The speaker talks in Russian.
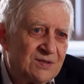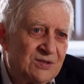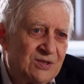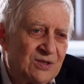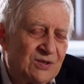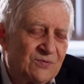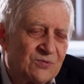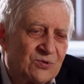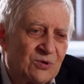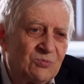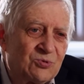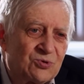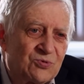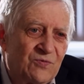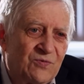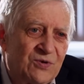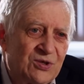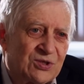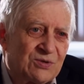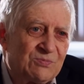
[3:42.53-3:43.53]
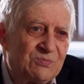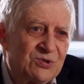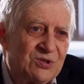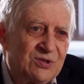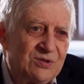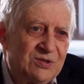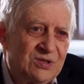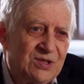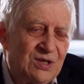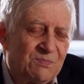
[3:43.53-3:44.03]
Дело в том, что в этом
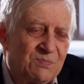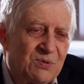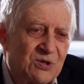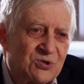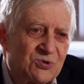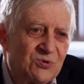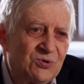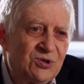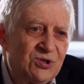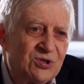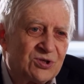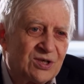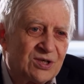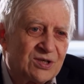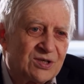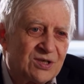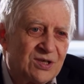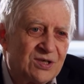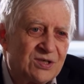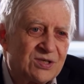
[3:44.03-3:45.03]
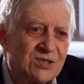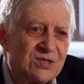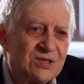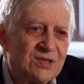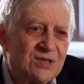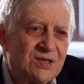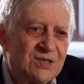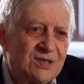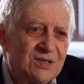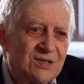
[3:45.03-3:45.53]
диапазоне как раз
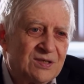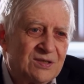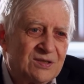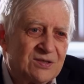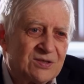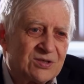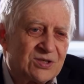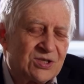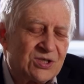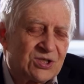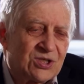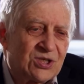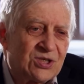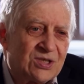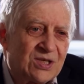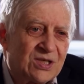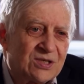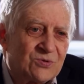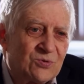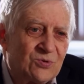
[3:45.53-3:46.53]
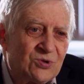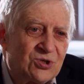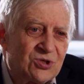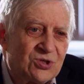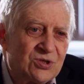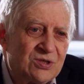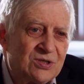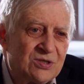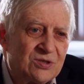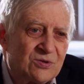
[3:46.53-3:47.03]

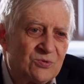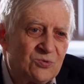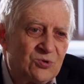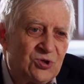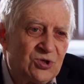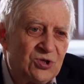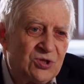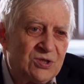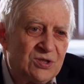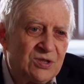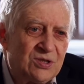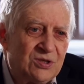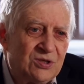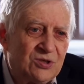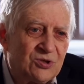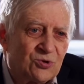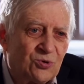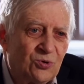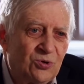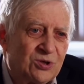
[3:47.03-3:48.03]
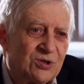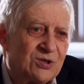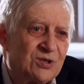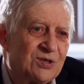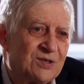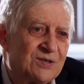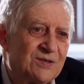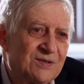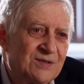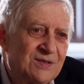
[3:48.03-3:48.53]
сосредоточено излучение не
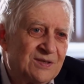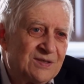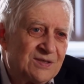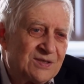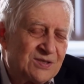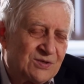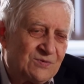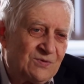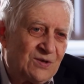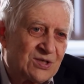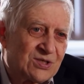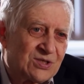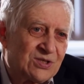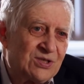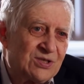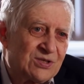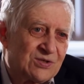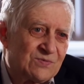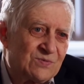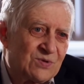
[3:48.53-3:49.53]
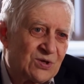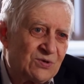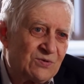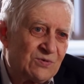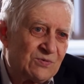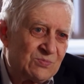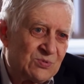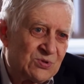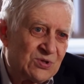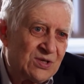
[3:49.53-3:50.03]
только связанное с
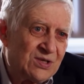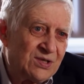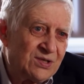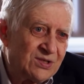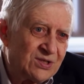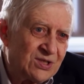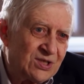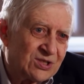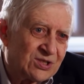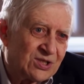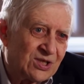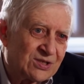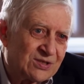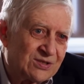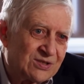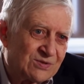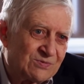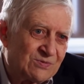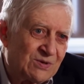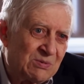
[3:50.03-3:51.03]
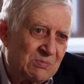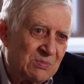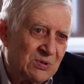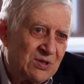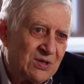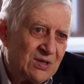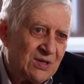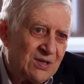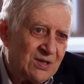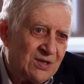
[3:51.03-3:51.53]
взрывом Вселенной, так называемый
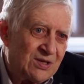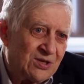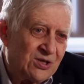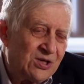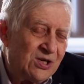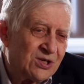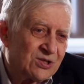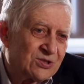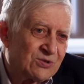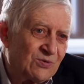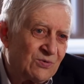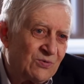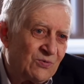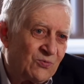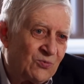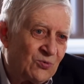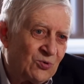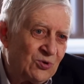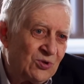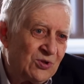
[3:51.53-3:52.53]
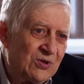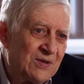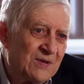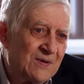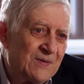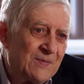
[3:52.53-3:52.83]
реликтовый фон,